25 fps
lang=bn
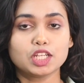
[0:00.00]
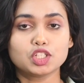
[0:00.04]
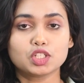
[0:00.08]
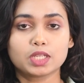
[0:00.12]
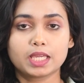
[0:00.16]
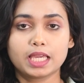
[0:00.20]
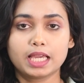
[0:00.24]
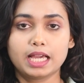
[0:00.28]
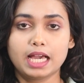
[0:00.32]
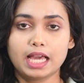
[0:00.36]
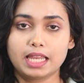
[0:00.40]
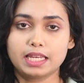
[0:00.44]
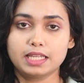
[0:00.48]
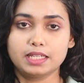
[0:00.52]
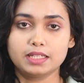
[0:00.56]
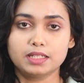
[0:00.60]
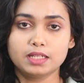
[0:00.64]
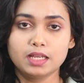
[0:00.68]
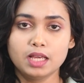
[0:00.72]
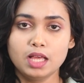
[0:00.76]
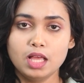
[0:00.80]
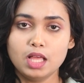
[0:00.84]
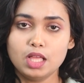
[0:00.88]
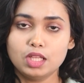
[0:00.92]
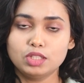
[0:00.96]
আটকে গাড়ি
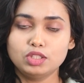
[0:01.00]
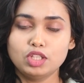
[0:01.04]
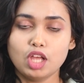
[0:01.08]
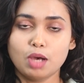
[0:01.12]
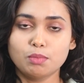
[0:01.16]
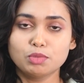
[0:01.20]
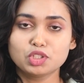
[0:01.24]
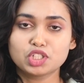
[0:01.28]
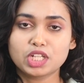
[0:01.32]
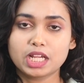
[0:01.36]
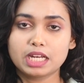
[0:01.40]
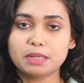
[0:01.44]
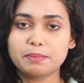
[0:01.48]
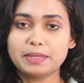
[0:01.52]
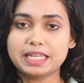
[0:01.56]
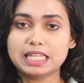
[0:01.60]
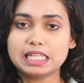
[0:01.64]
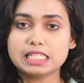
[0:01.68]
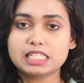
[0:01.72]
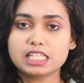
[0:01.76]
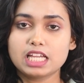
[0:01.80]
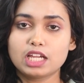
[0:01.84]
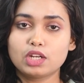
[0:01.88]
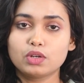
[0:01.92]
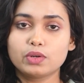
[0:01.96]
নমস্কার আমি
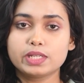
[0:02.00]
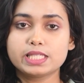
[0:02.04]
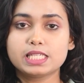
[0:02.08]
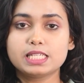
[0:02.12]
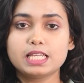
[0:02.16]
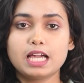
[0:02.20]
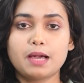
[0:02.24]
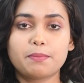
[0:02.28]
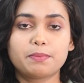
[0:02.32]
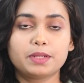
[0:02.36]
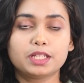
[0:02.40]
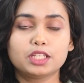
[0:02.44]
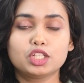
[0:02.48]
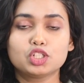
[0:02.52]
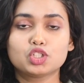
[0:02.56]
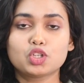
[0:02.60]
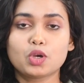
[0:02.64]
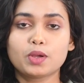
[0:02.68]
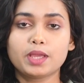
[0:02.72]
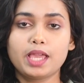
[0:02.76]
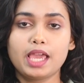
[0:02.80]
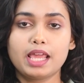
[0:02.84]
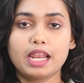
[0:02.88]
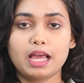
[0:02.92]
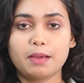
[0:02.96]
রিচা রয়েছি আপনাদের
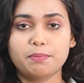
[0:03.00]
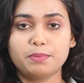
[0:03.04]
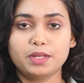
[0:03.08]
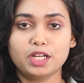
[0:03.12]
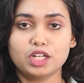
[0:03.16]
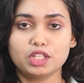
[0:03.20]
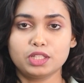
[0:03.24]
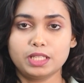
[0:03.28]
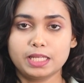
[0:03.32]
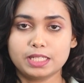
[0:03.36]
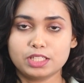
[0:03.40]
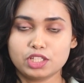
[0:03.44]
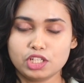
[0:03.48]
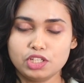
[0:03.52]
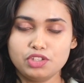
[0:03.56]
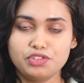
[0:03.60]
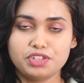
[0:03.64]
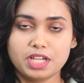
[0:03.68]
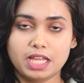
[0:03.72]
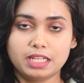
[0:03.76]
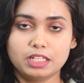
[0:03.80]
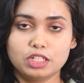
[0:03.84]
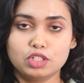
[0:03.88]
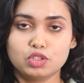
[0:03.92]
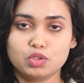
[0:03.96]
সঙ্গে আর আপনারা দেখছেন
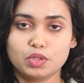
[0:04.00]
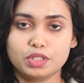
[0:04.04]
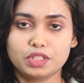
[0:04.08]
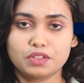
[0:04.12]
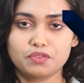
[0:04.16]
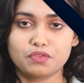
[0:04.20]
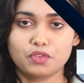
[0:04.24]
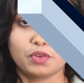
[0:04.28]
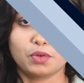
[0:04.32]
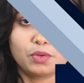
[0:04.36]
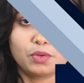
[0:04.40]
চ্যানেল টোয়েন্টি